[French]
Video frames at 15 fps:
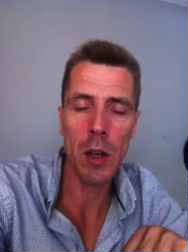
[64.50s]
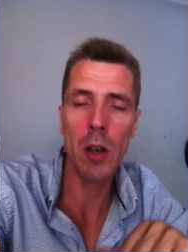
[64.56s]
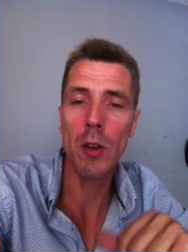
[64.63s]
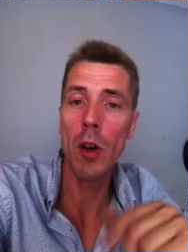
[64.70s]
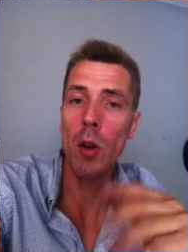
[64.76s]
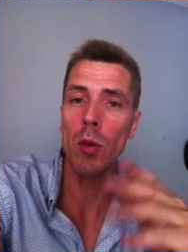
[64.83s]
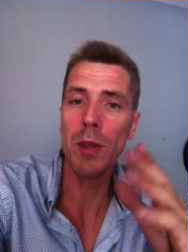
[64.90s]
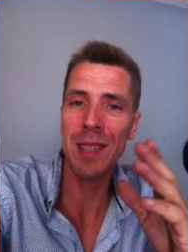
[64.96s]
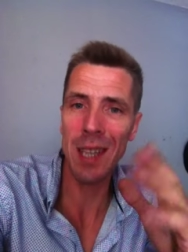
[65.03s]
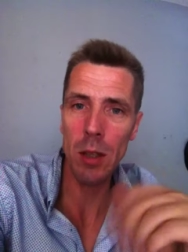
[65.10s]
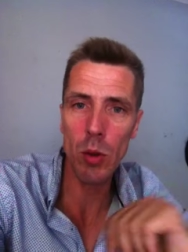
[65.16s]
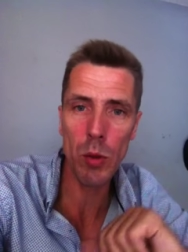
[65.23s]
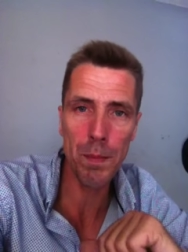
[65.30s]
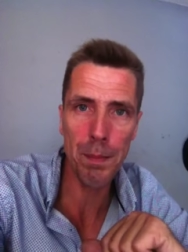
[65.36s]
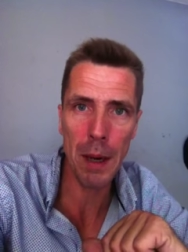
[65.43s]
euh, non, le
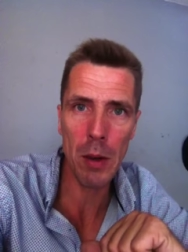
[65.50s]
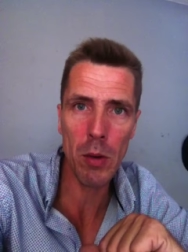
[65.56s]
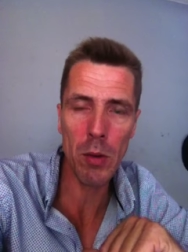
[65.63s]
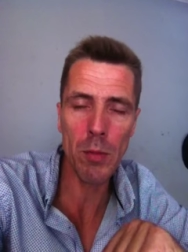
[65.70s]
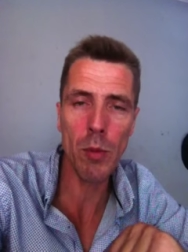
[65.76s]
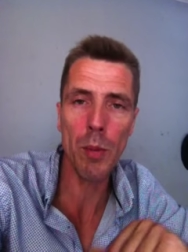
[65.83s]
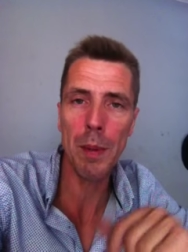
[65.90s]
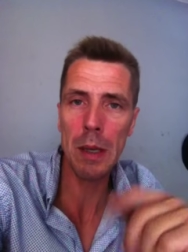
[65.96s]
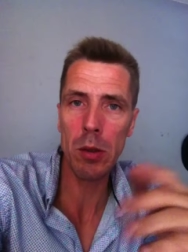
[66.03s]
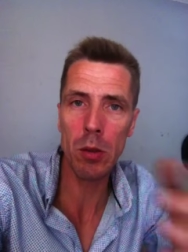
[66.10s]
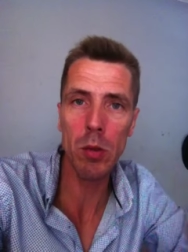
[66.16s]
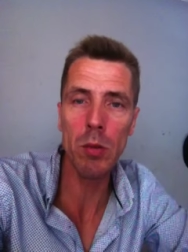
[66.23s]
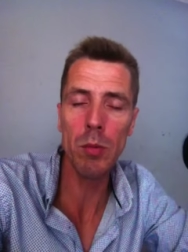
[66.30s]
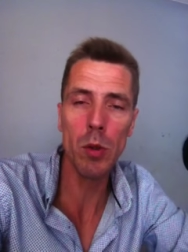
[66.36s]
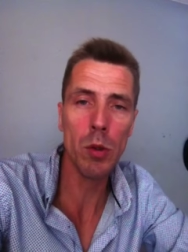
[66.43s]
7 août, pardon, mon
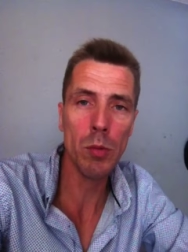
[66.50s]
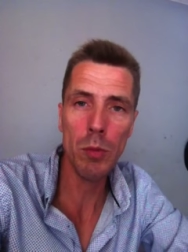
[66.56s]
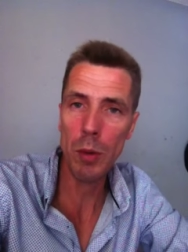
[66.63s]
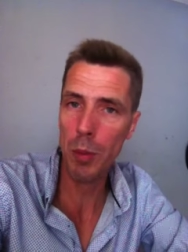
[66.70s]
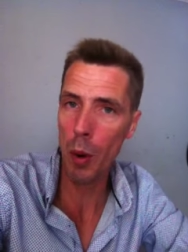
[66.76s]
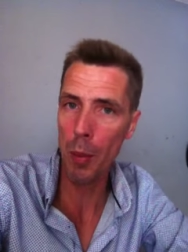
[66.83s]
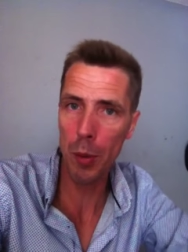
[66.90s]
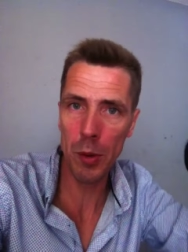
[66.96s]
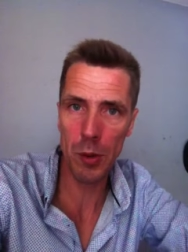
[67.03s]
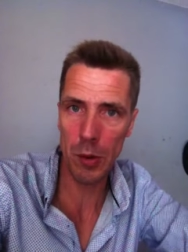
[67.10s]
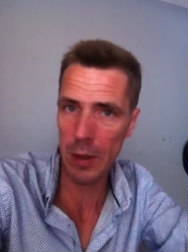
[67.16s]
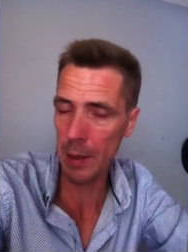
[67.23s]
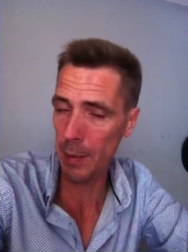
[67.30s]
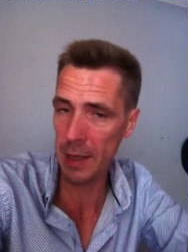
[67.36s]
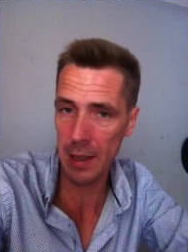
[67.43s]
patron me,
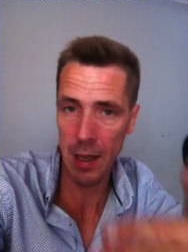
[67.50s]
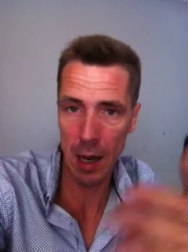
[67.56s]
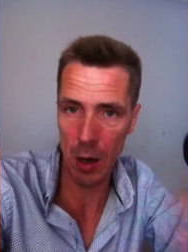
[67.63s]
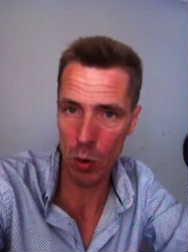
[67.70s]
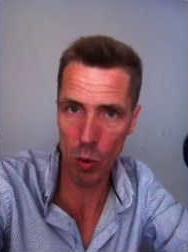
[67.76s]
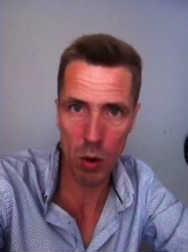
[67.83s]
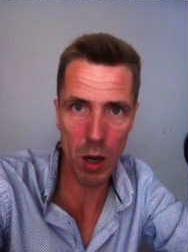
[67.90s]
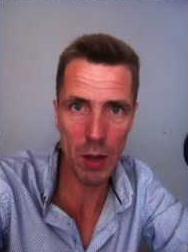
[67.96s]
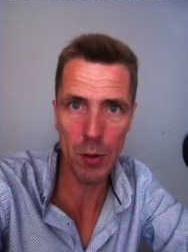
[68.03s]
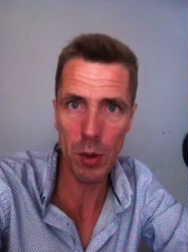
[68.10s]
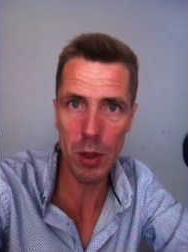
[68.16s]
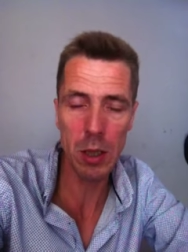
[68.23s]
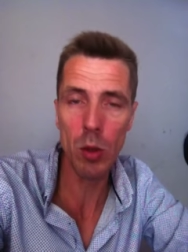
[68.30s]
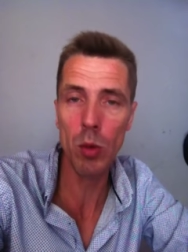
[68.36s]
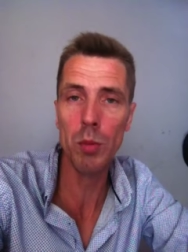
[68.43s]
propose, c'est la loi,
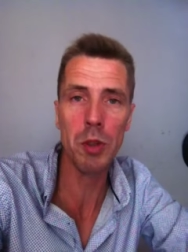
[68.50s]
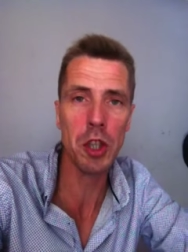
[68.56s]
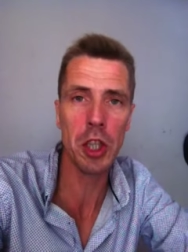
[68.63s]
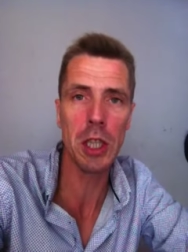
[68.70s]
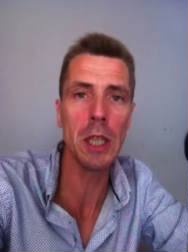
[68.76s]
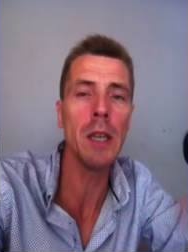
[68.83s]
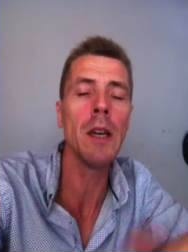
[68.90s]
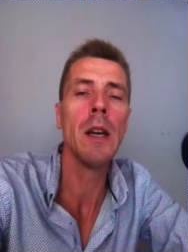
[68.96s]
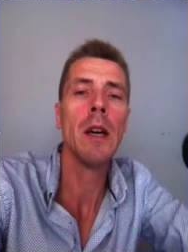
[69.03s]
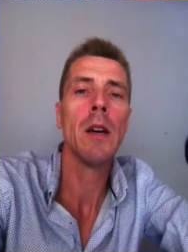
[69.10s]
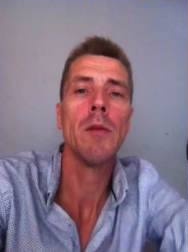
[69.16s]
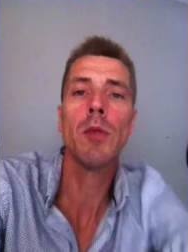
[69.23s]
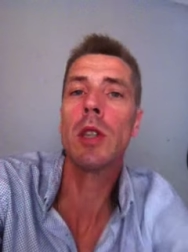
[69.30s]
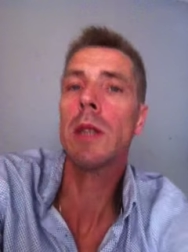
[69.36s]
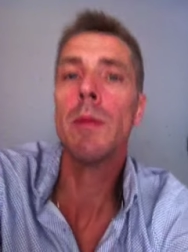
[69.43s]
donc il est obligé,
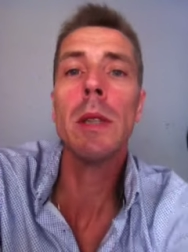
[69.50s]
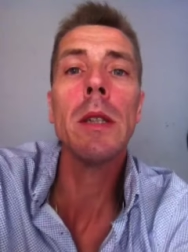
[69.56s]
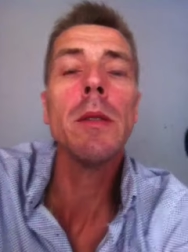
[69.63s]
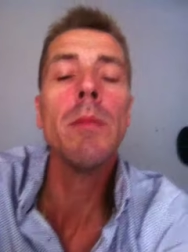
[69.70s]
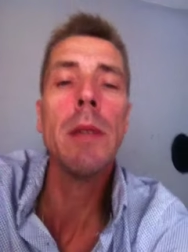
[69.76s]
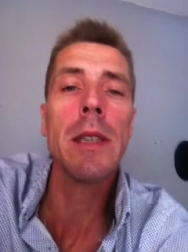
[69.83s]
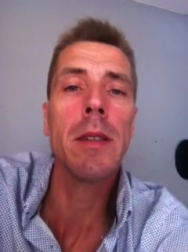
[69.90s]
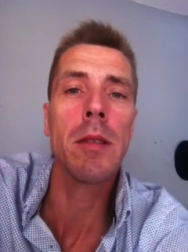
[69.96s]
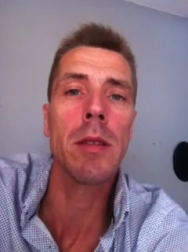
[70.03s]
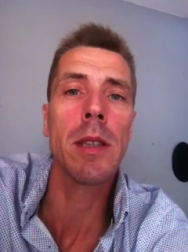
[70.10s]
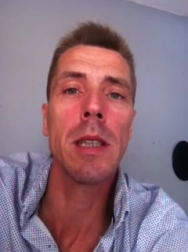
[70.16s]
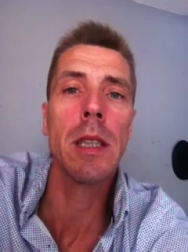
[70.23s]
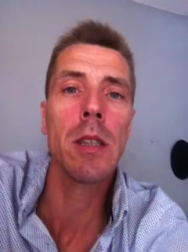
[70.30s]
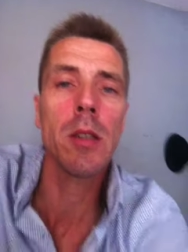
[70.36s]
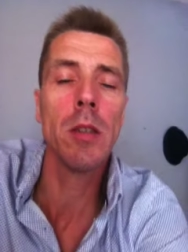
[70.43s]
vu qu'il me
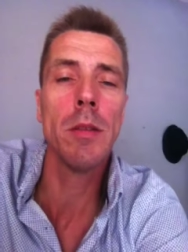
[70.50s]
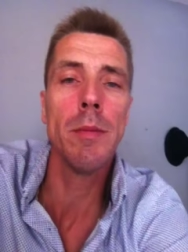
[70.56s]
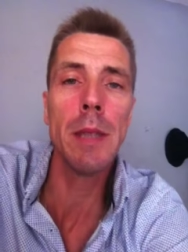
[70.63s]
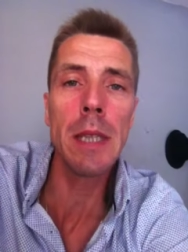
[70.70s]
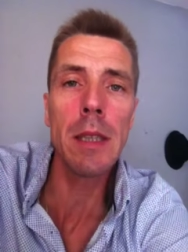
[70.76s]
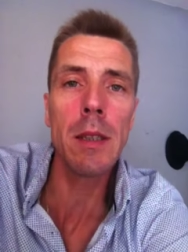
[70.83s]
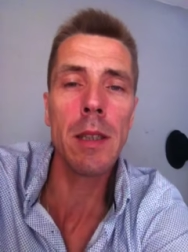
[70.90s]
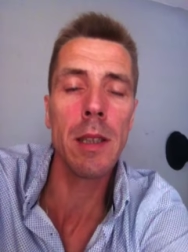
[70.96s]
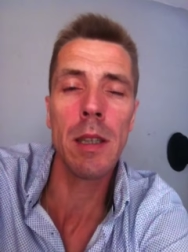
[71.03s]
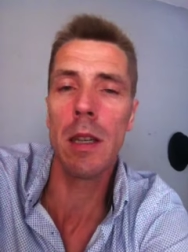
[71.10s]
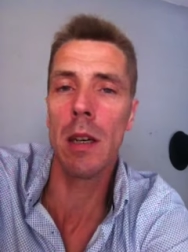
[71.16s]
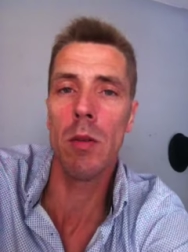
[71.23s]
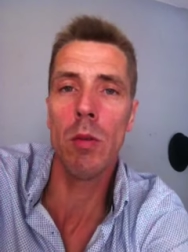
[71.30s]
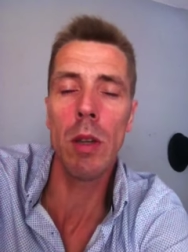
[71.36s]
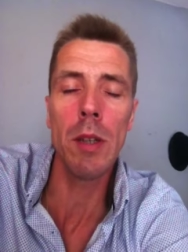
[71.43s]
licencie économique, c'est
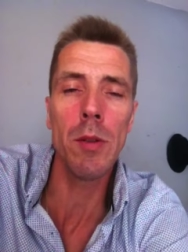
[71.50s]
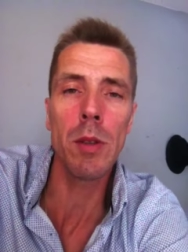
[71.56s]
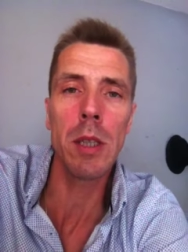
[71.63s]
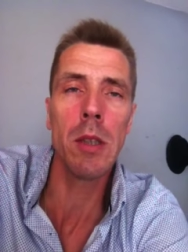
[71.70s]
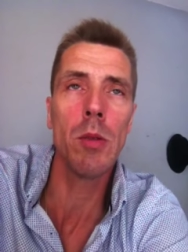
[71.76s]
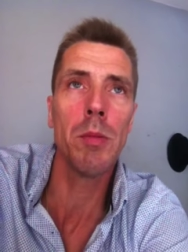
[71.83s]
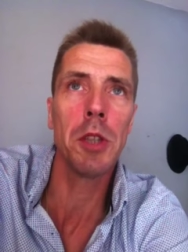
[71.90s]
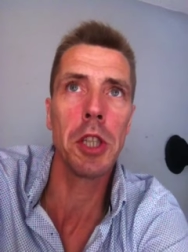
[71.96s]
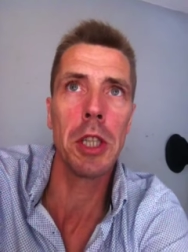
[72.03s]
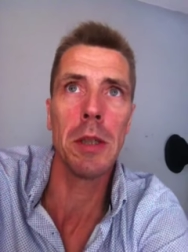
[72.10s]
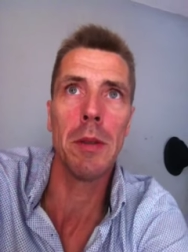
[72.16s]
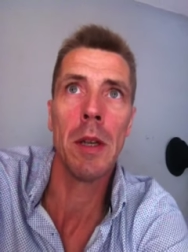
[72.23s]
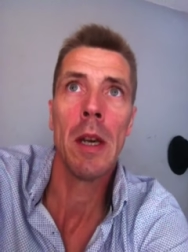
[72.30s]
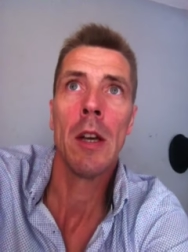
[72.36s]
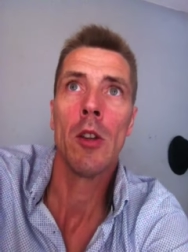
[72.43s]
la loi, donc il est
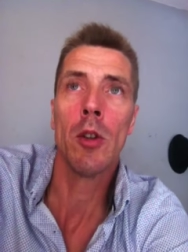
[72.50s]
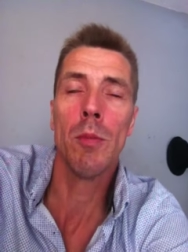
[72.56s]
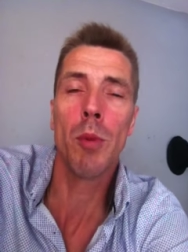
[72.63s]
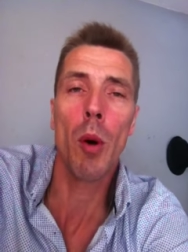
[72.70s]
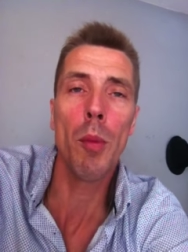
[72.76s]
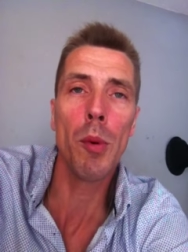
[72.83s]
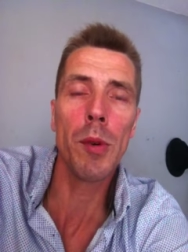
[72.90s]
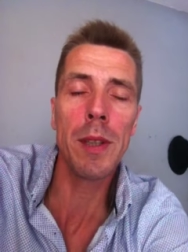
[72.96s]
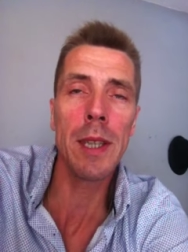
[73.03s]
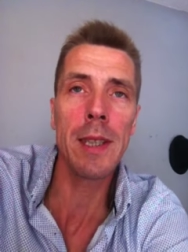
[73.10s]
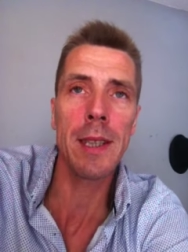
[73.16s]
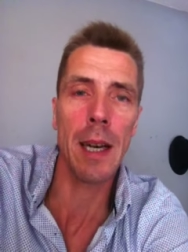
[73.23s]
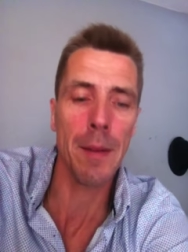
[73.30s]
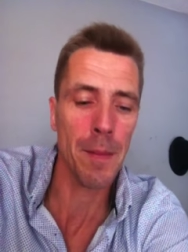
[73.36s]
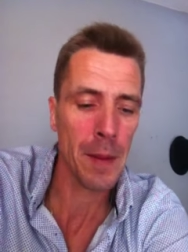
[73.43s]
obligé de me proposer
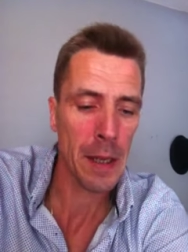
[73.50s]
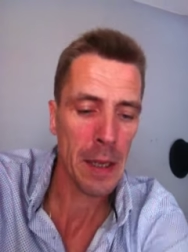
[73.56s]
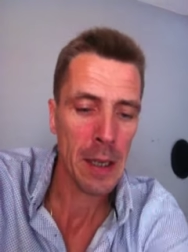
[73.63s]
ça.